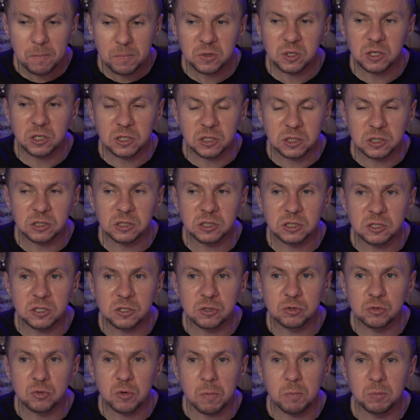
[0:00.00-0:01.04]
как я
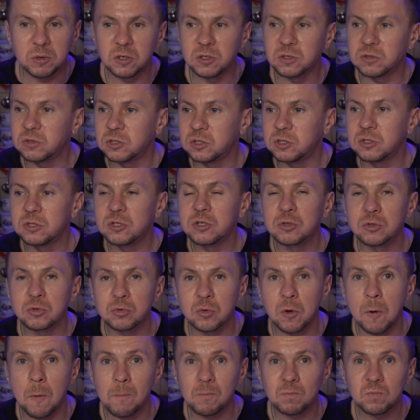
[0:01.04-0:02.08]
сказал, что перезвоните,
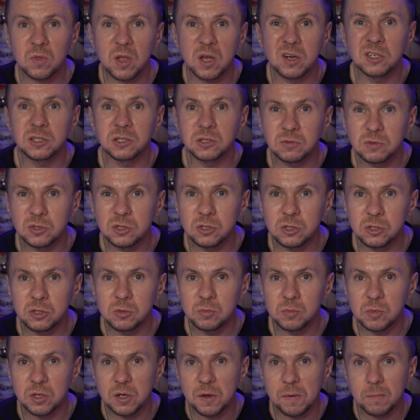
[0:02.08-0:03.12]
что
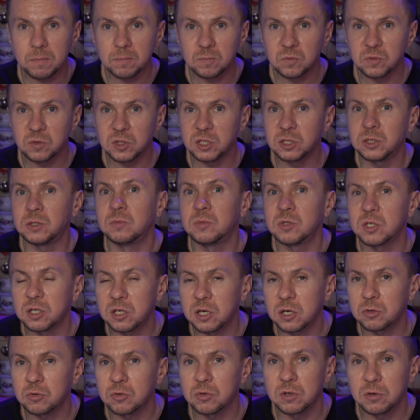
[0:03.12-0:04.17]
разведите меня, дайте мне
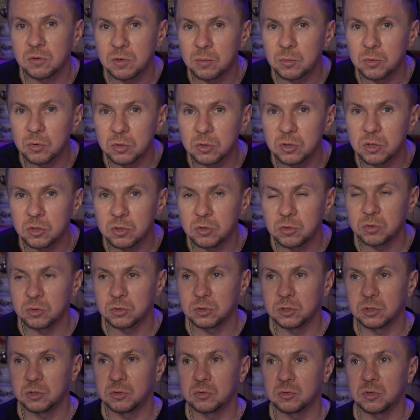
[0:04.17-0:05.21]
карту, я вам код от нее
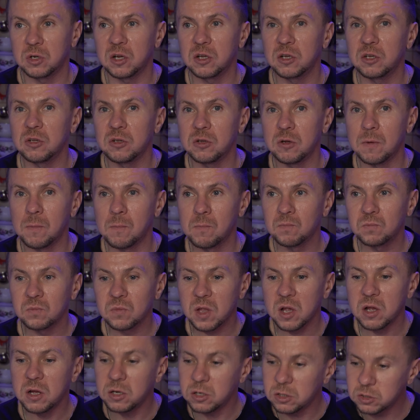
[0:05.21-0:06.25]
скажу, какие
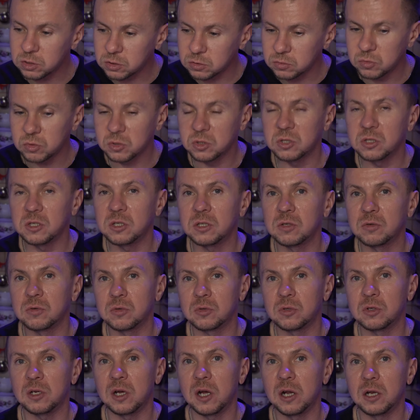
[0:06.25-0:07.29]
или же вот это
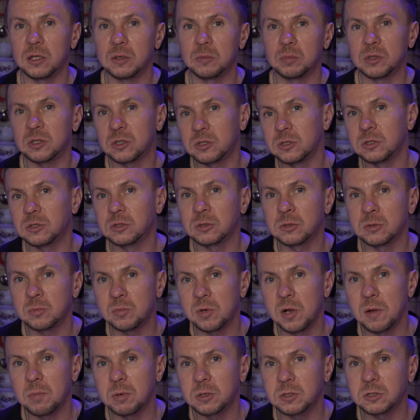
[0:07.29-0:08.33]
вот реально по 30
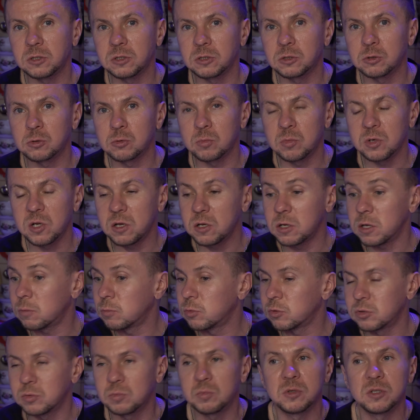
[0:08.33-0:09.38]
рублей, по 30 рублей, я
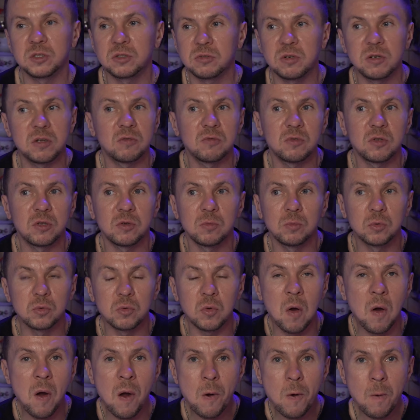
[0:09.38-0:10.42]
больше перезванивать не
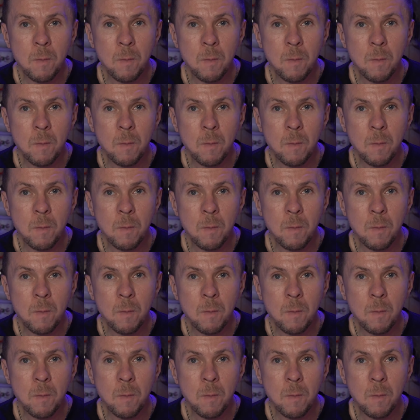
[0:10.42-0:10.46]
буду.